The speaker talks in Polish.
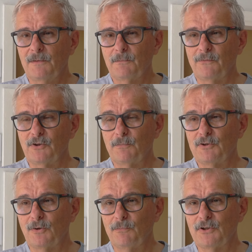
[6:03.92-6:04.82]
powinno być
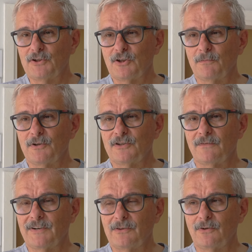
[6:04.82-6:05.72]
tą przyczyną, że
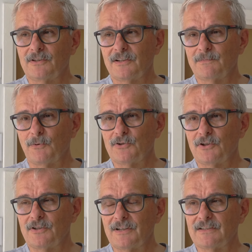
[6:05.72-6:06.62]
warto te
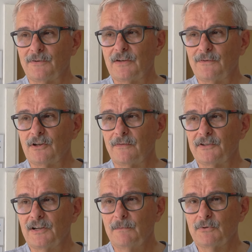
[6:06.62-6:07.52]
spostrzeżenia
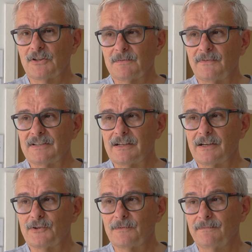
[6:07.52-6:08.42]
zweryfikować przy rozmowie z
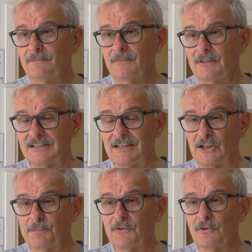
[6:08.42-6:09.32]
lekarzem. Jest
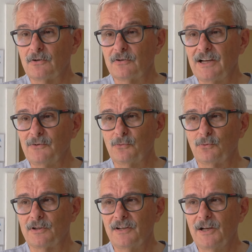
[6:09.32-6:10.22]
lekarz pierwszego kontaktu,
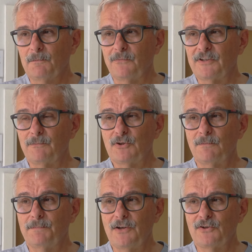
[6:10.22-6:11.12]
który powinien być
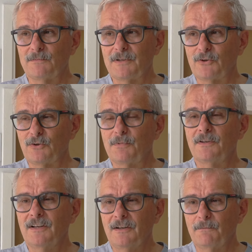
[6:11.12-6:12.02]
tym pierwszym, jak gdyby
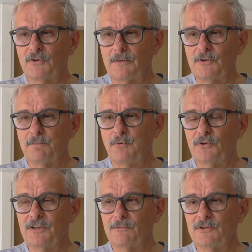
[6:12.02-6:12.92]
można być
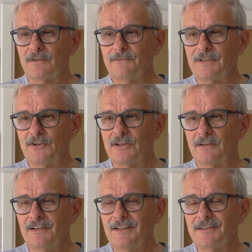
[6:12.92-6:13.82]
punktem, gdzie nasze
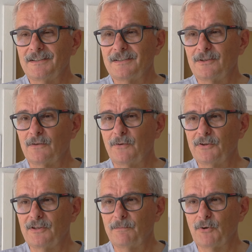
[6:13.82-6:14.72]

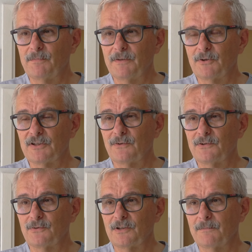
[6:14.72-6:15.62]
zdrowotne problemy
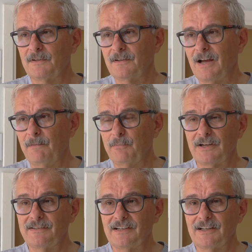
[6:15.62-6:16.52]
rozwiązujemy, a
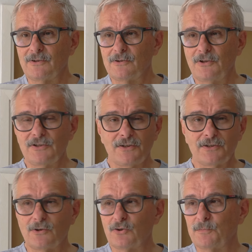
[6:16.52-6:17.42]
poradnia kardiologiczna czy
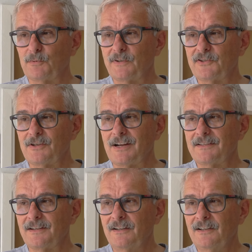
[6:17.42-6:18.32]
tego typu właśnie
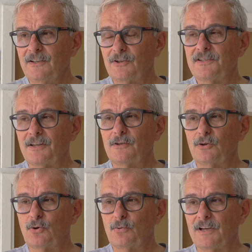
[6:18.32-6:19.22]
akcja to jest ten
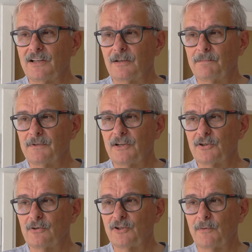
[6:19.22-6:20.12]
drugi etap
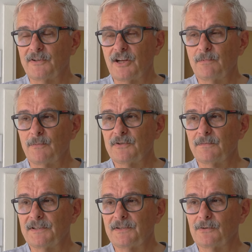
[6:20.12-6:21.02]
naszego działania i pomocy
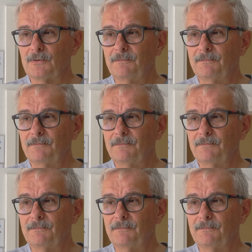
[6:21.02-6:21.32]
pacjentom.